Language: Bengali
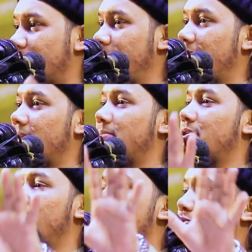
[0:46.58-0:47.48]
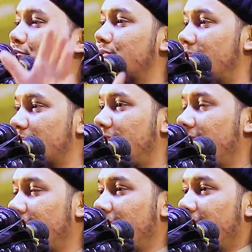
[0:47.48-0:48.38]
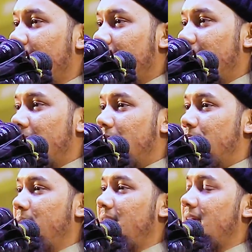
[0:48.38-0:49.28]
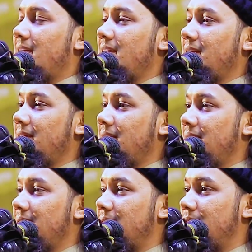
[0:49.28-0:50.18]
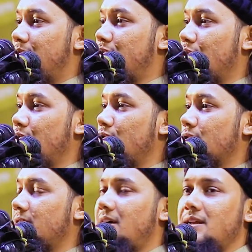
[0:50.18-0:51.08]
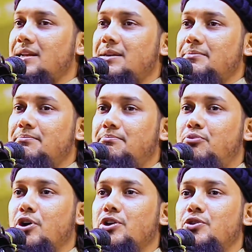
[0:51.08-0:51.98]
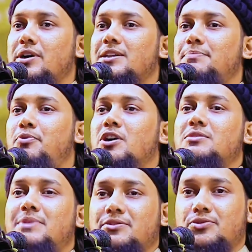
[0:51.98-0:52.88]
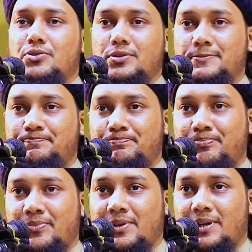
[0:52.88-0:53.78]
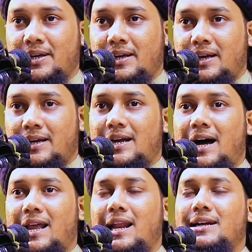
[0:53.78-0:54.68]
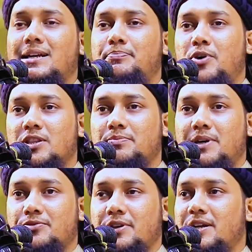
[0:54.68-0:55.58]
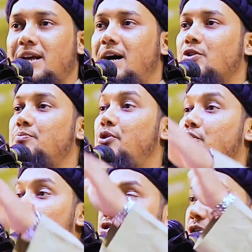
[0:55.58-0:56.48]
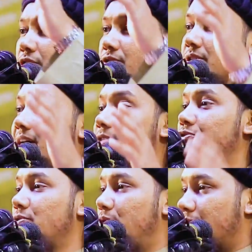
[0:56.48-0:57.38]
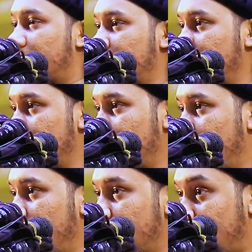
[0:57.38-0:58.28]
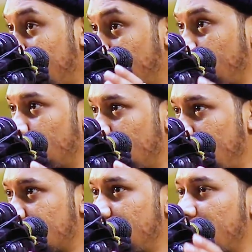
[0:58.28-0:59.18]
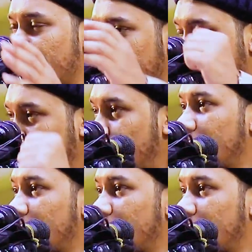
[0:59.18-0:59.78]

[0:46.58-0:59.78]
হচ্ছে বিয়ে মানে মনে হয় যৌনতা আসলে বিয়ে যৌনতার বৈধ একটা পথ মাত্র এটা হালাল একটা পথ মাত্র এখানে আরো বড় বিষয়টা হচ্ছে দায়িত্ববোধ দায়িত্ব একটা মানুষের দায়িত্ব